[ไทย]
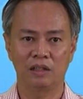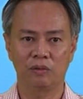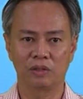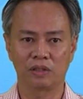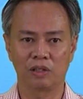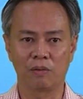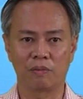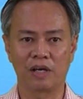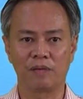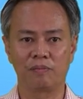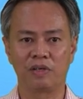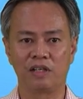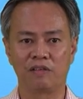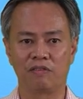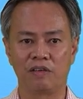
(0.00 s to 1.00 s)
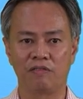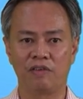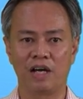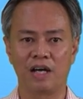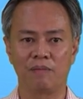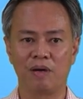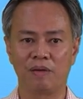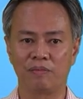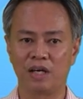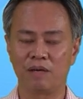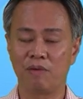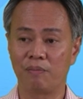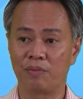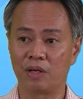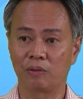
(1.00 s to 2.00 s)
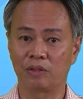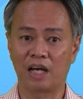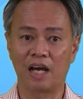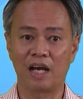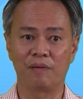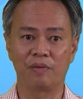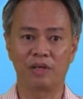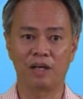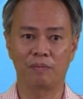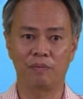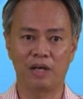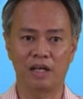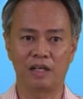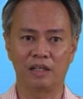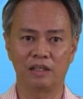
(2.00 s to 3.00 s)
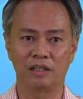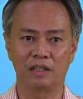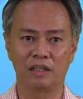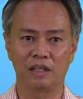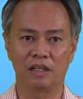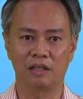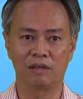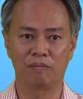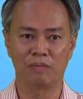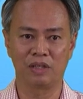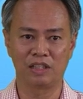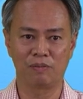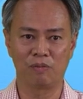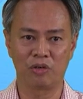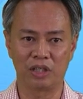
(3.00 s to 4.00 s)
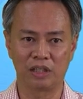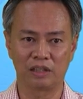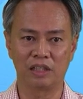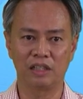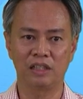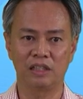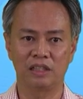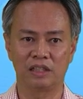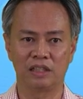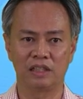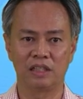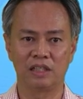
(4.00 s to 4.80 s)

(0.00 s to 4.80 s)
ตรวจสอบการผลิตไฟฟ้าแบบได้แบบเรียลไทม์นะครับการอ่ามันจะมอนิเตอร์